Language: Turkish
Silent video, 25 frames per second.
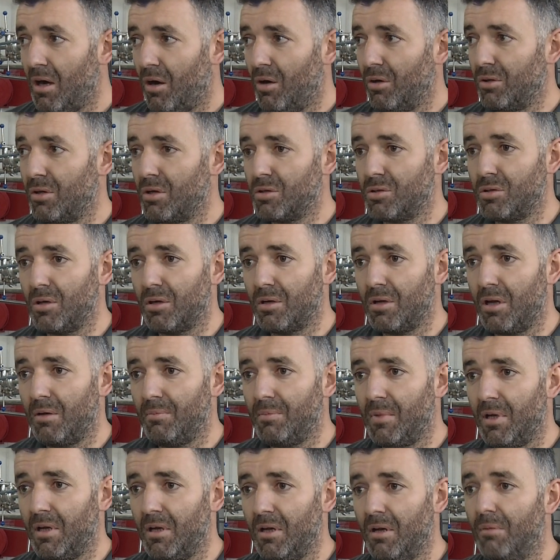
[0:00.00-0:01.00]
Ondan sonra
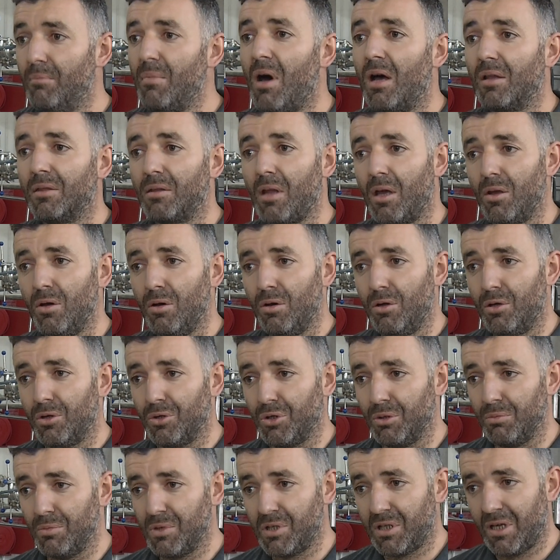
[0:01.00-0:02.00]
e, manda
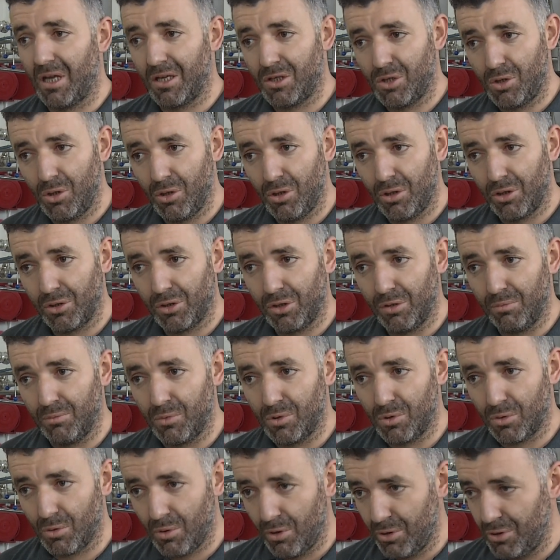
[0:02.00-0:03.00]
yoğurdumuz, keçi
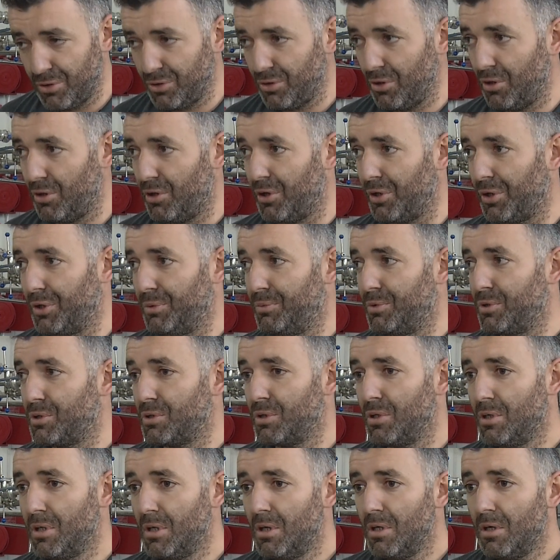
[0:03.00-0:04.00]
yoğurtumuz, koyun
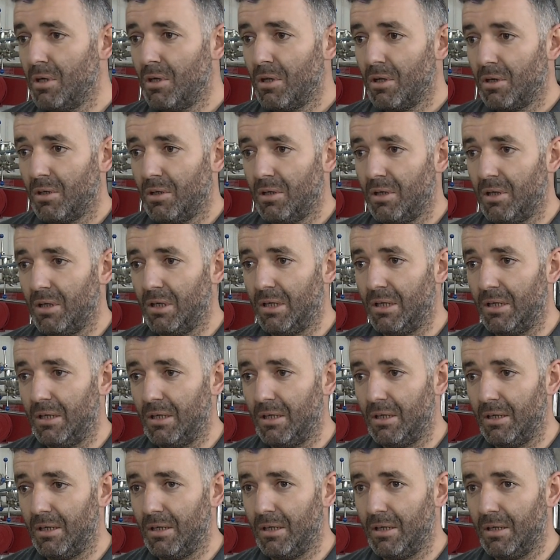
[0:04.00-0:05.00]
yoğurdumuz. E,
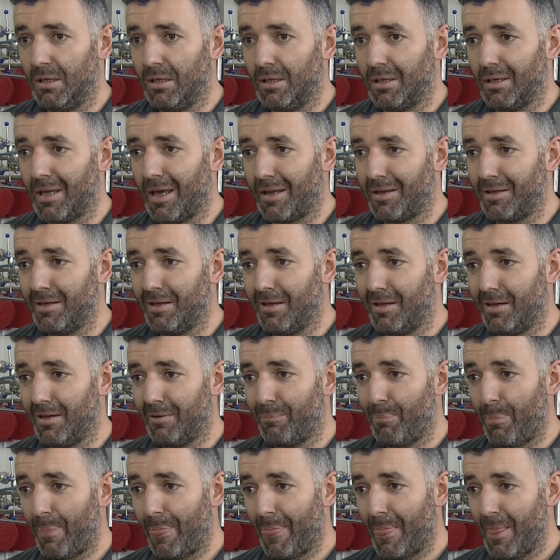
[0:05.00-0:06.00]
yani
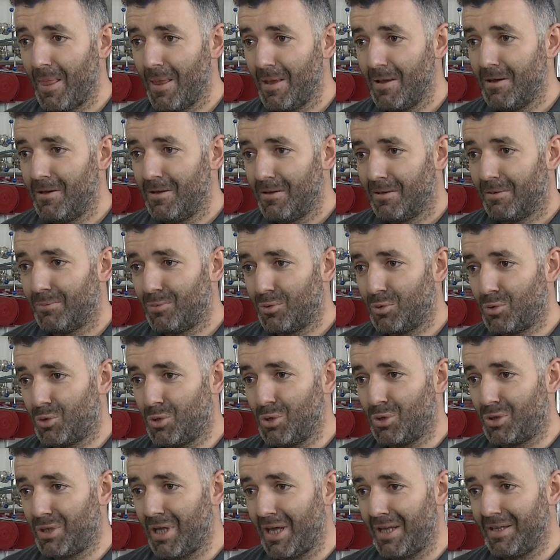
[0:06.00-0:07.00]

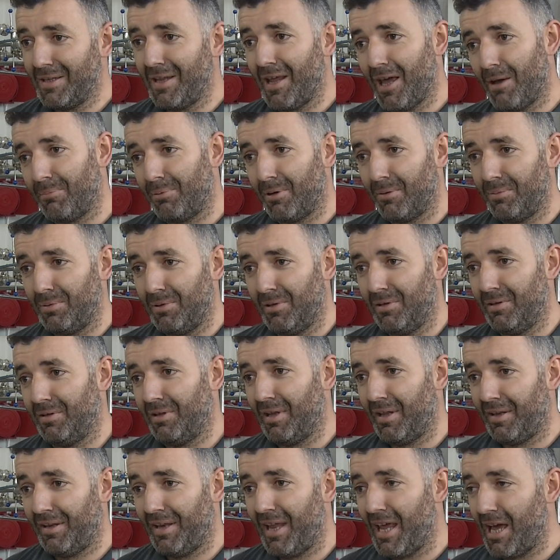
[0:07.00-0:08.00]
sütten ne,
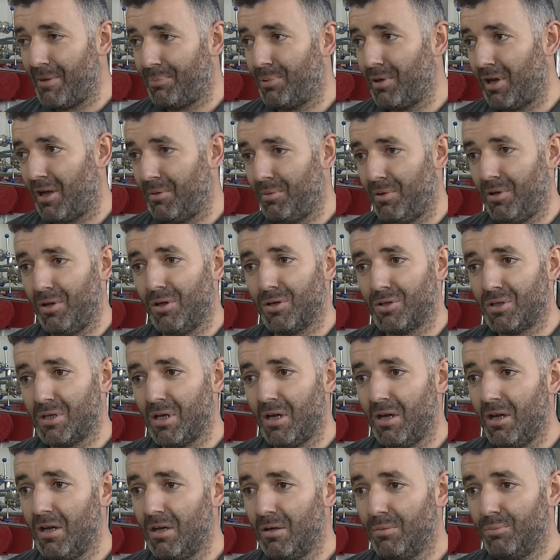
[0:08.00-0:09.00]
yapabil- ne
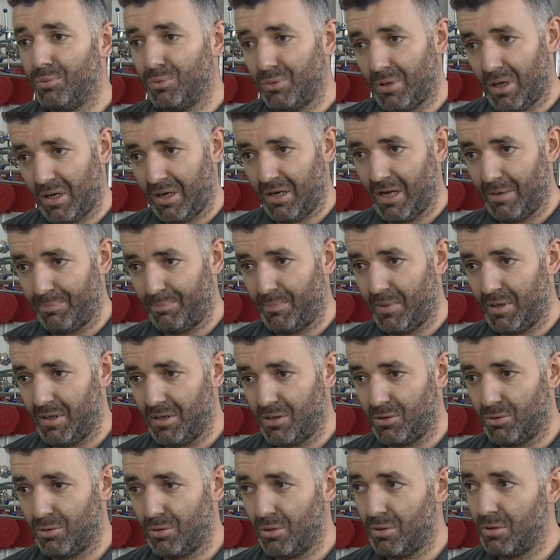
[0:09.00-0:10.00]
yapılabiliyorsa bunları yapmayı
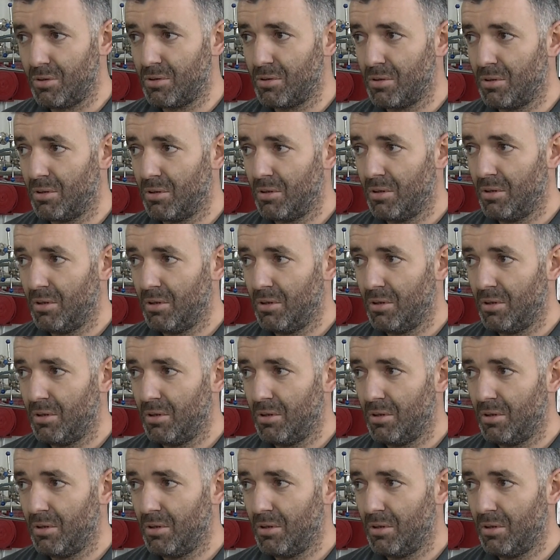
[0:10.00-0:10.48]
istiyoruz.